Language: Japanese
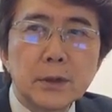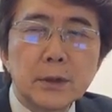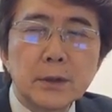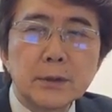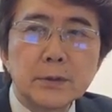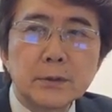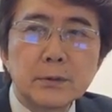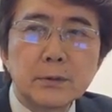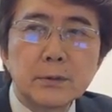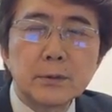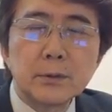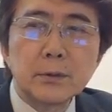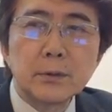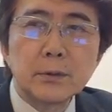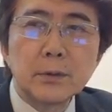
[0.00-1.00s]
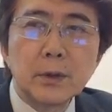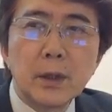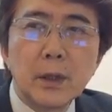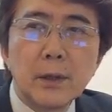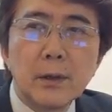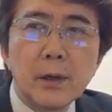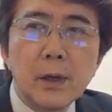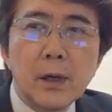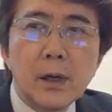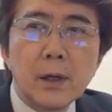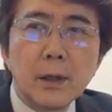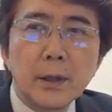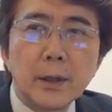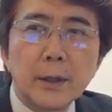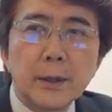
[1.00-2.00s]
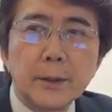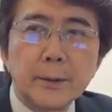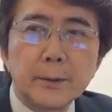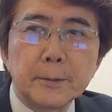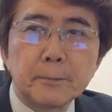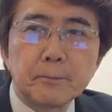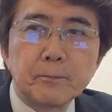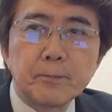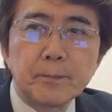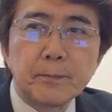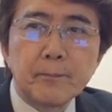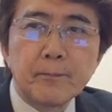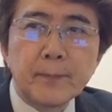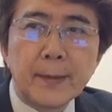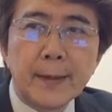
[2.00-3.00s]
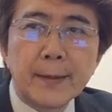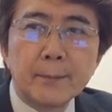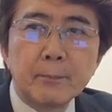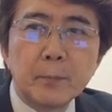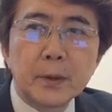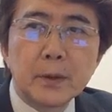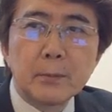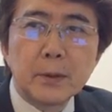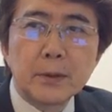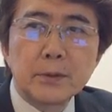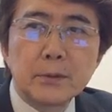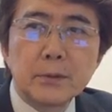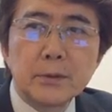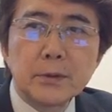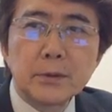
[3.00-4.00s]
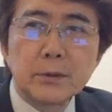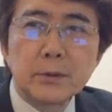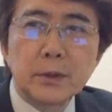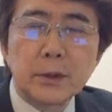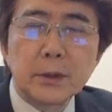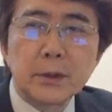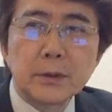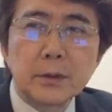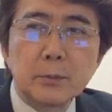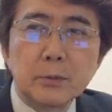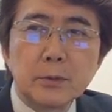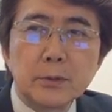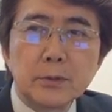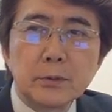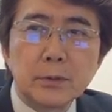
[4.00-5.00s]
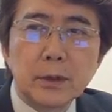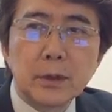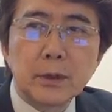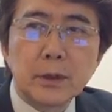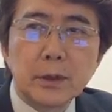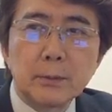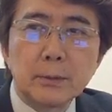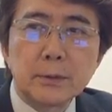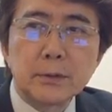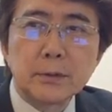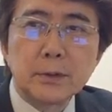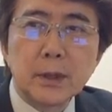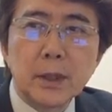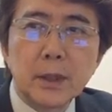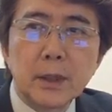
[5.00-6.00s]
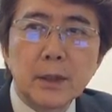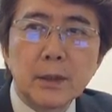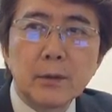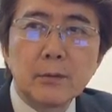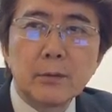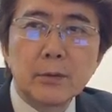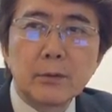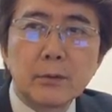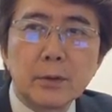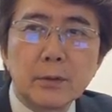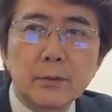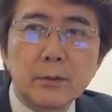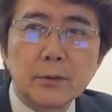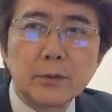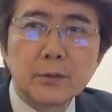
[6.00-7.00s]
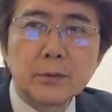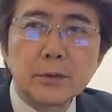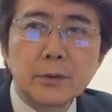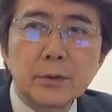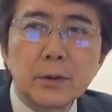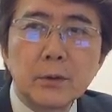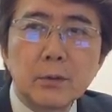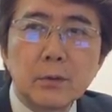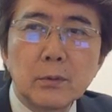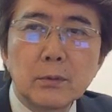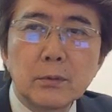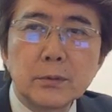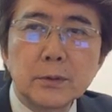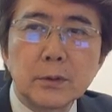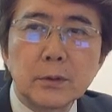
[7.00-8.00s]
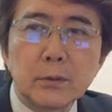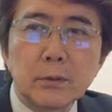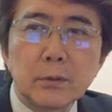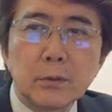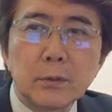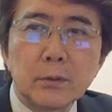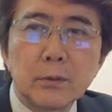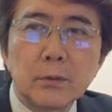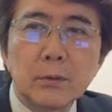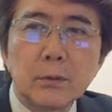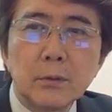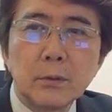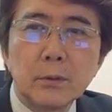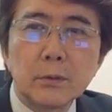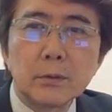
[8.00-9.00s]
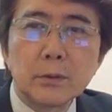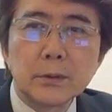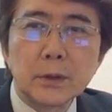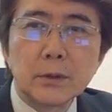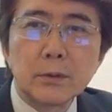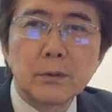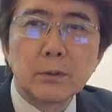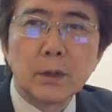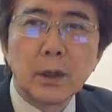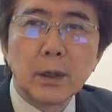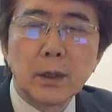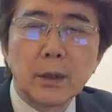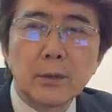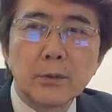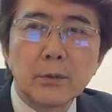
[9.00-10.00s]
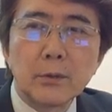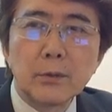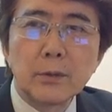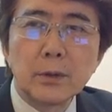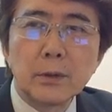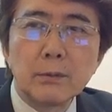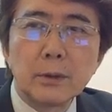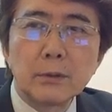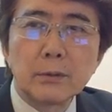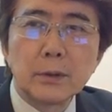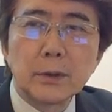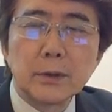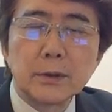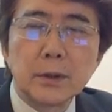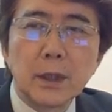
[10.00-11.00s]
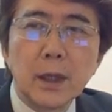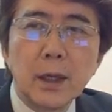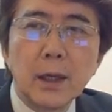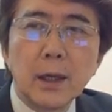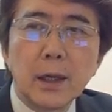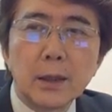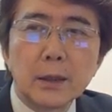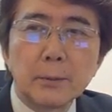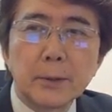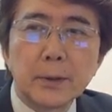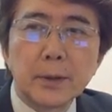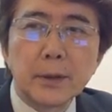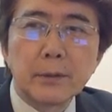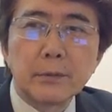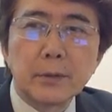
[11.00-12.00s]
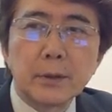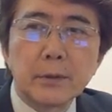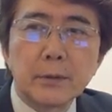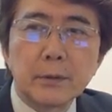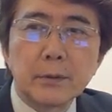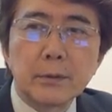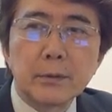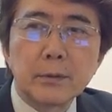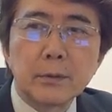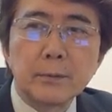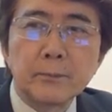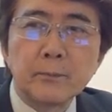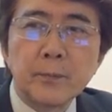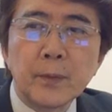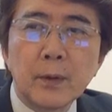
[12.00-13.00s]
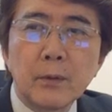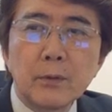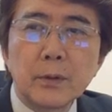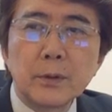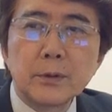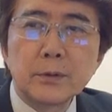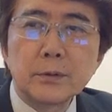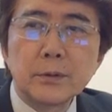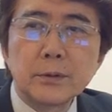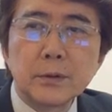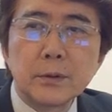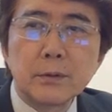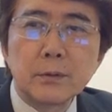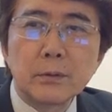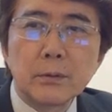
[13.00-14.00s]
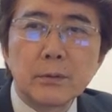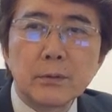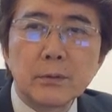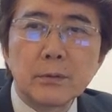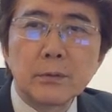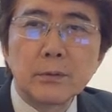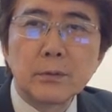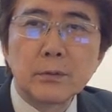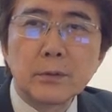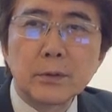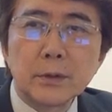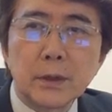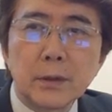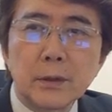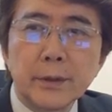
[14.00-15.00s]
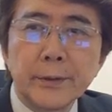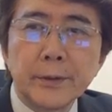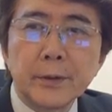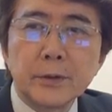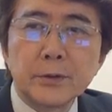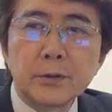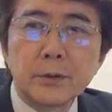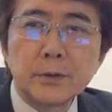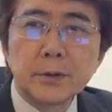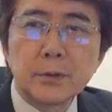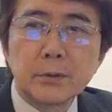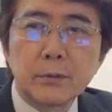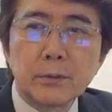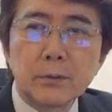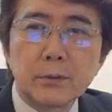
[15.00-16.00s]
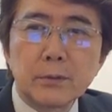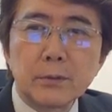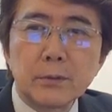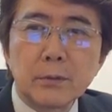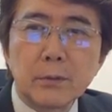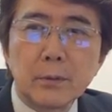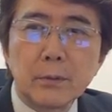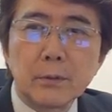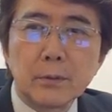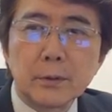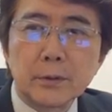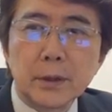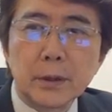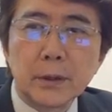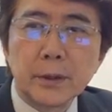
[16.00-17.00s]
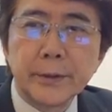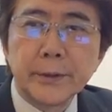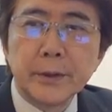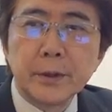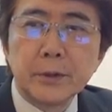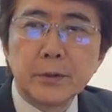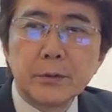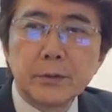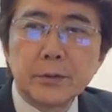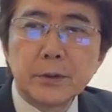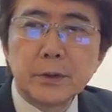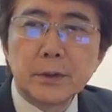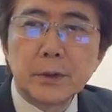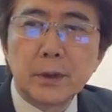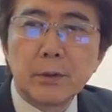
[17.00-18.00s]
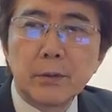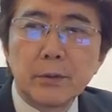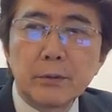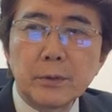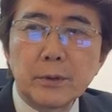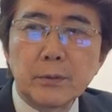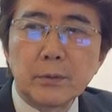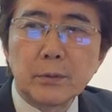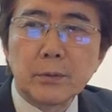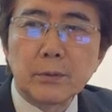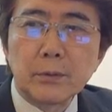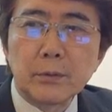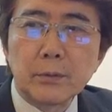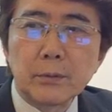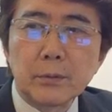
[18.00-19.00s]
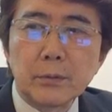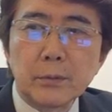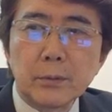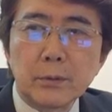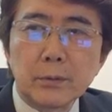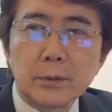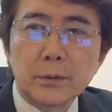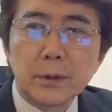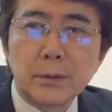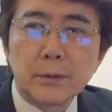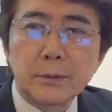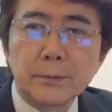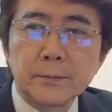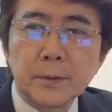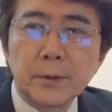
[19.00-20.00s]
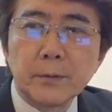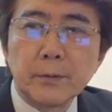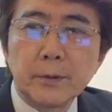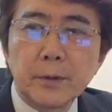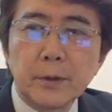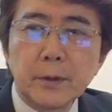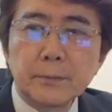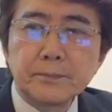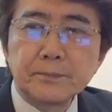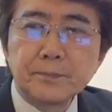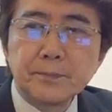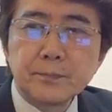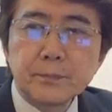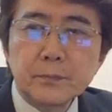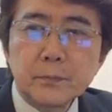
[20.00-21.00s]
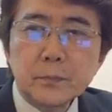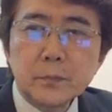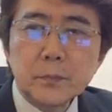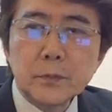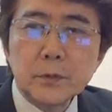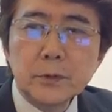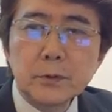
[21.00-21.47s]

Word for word: 深呼吸を3回することによって、えー、また瞑想の状態にですね戻すことができますんでこれで行うとその次には高校生の頃のお父さんとの関係っていうキーワードでですね頭の中に浮かんでくること今度は中学生の頃っていうのとお父さん小学生の頃っていうとお父さん幼稚園や保育園の頃っていうこととお父さんとそれから